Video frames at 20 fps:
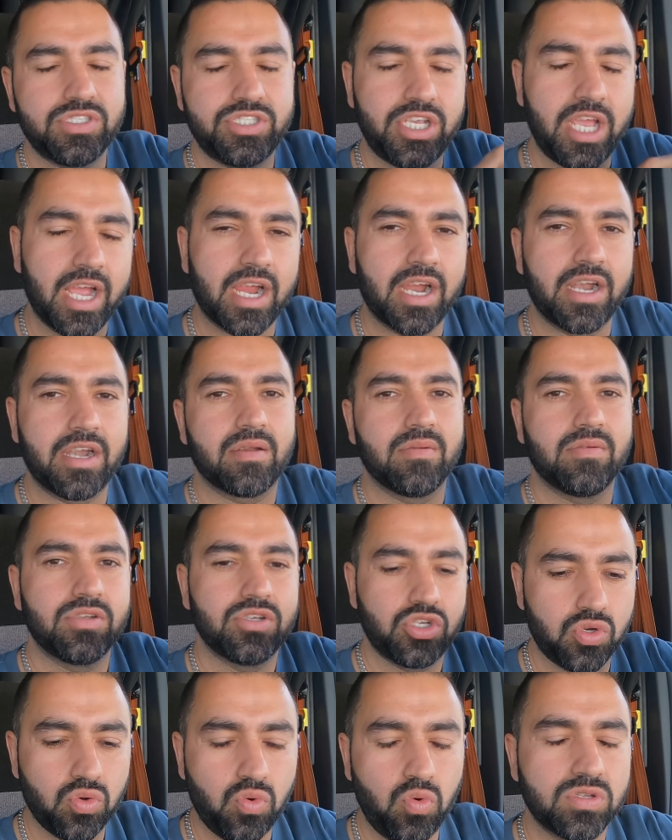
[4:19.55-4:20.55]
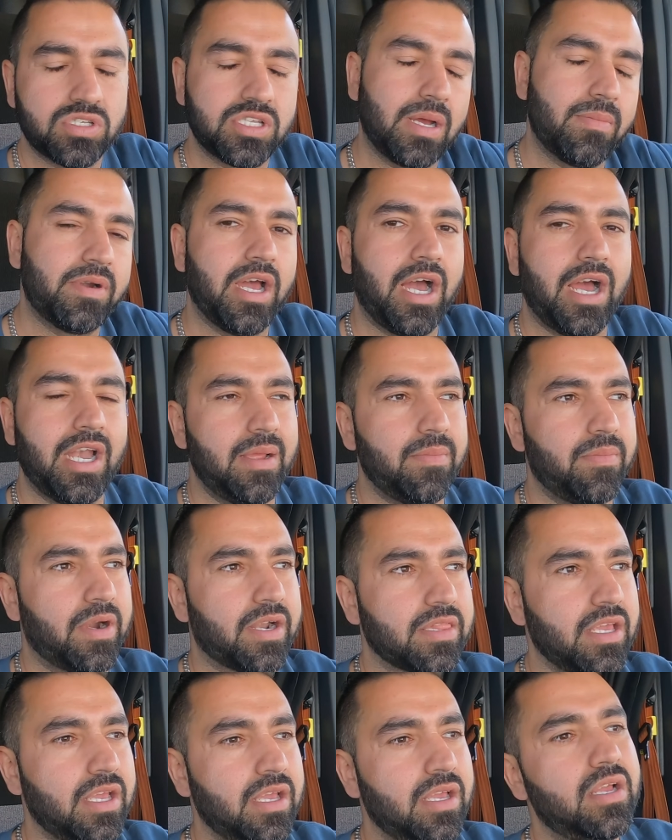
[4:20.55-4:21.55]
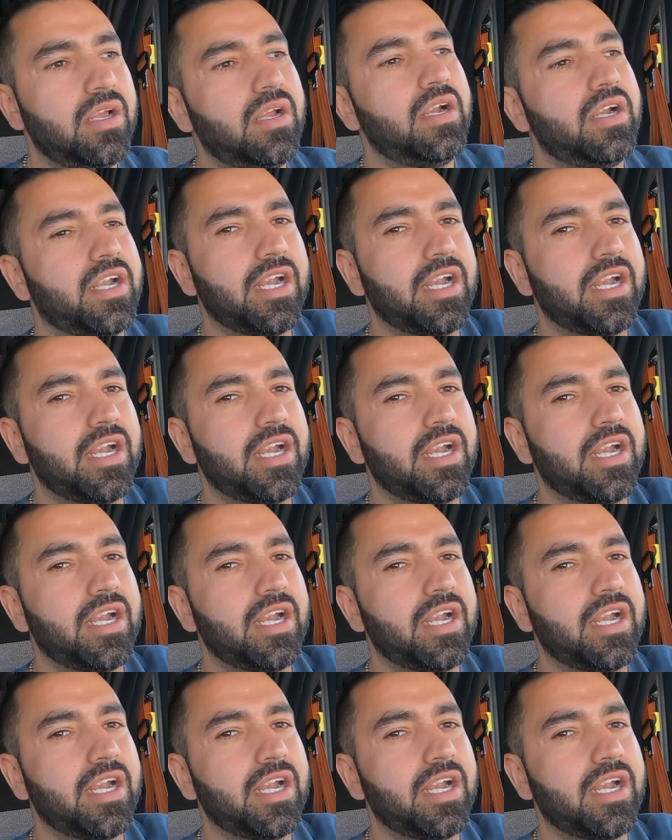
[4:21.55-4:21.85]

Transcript: जैकेट शूज सब डालने पड़ते हैं